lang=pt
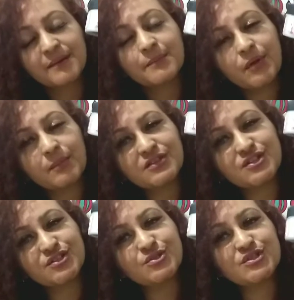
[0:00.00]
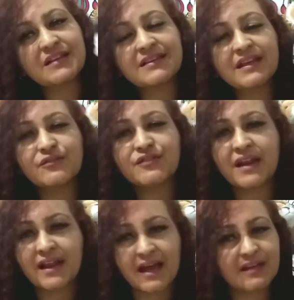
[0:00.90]
Bom, minha gente, eu já tenho
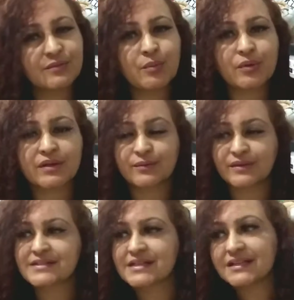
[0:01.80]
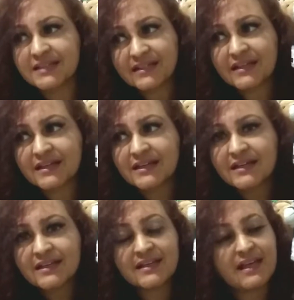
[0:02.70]
falado um pouquinho dessa linha
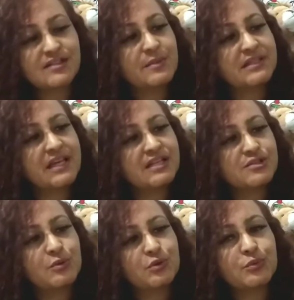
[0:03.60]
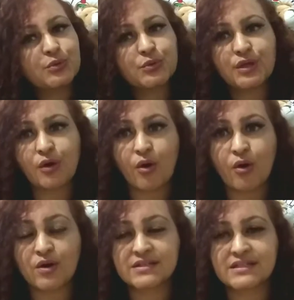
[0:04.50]
que é de manteiga de murumuru e
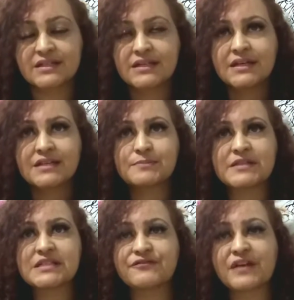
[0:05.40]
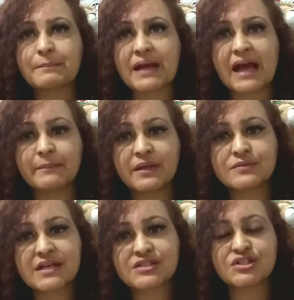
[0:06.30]
rosa, específica para
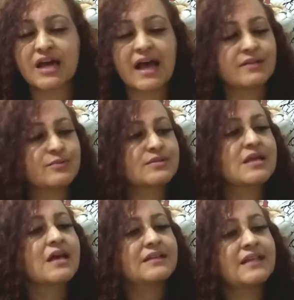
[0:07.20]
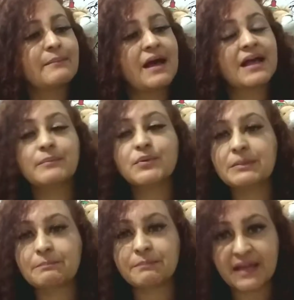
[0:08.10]
cabelos cacheados, da marca
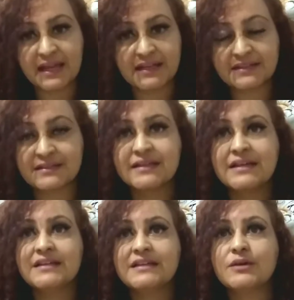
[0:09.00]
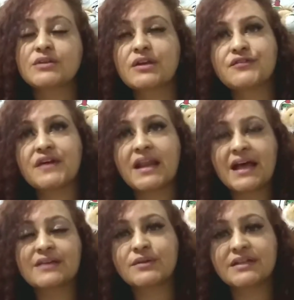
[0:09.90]
Beauty Planet. E eu tenho
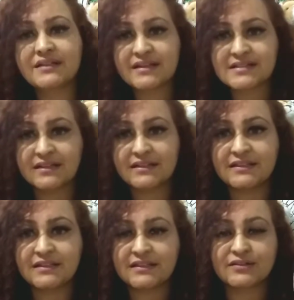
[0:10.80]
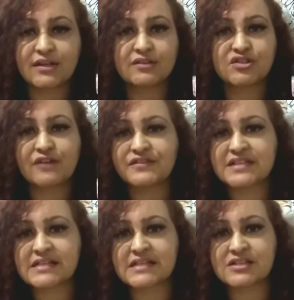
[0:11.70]
falado aí dessa linha, tem, já
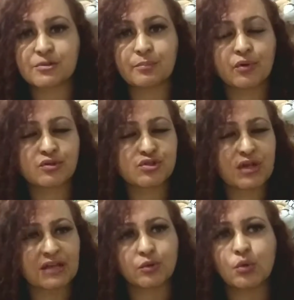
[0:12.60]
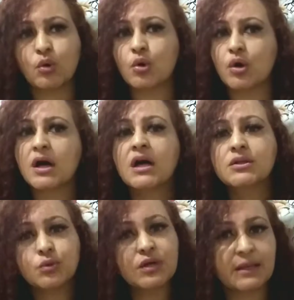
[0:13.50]
fiz resenha de shampoo e condicionador,
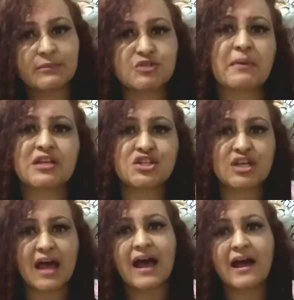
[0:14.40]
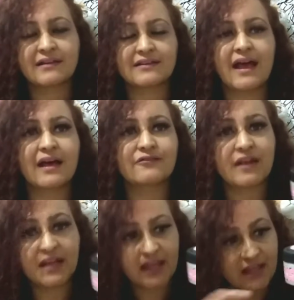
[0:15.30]
do creme de pentear, tá?
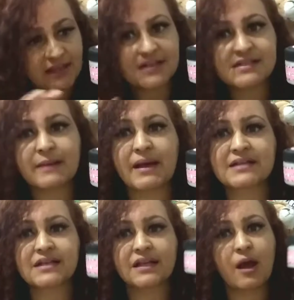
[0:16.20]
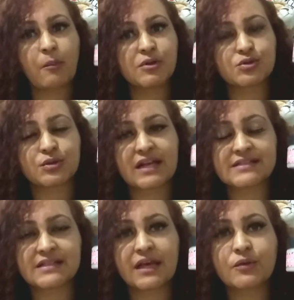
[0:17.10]
Falei que ia trazer a máscara e realmente estou
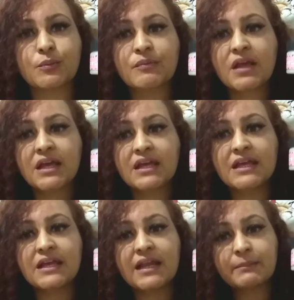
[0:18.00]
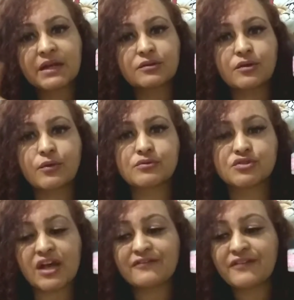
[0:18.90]
trazendo. E lembrando que eu
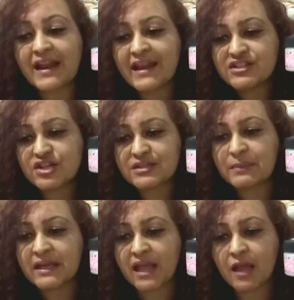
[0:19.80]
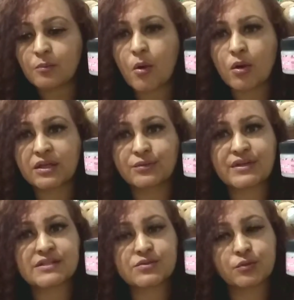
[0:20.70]
já falei, já expliquei um pouquinho
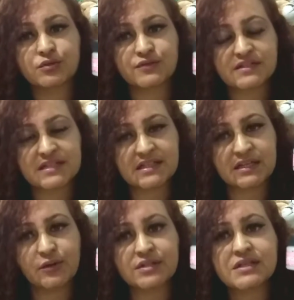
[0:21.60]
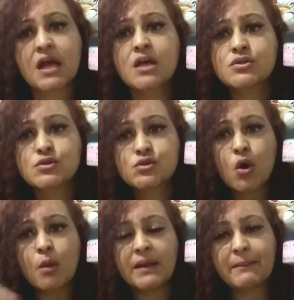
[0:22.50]
nesses outros vídeos anteriores
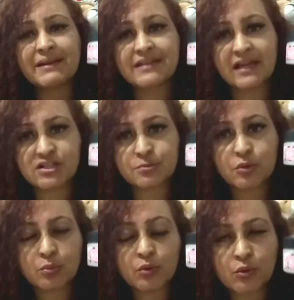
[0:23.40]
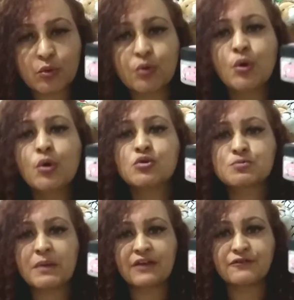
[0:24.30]
sobre a manteiga de murumuru,
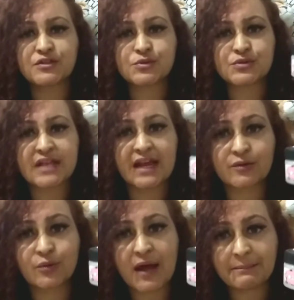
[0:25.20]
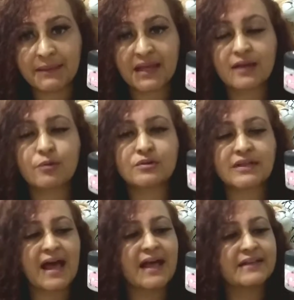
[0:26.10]
os benefícios dela no cabelo,
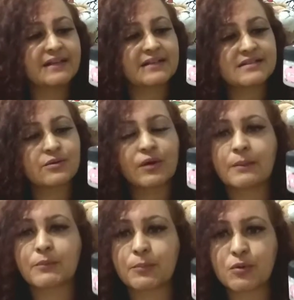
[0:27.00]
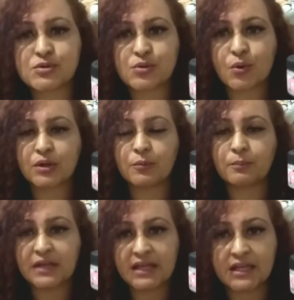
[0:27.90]
tá? A hidratação que ela proporciona, o
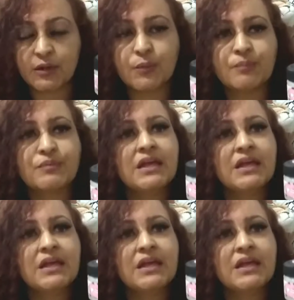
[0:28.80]
brilho.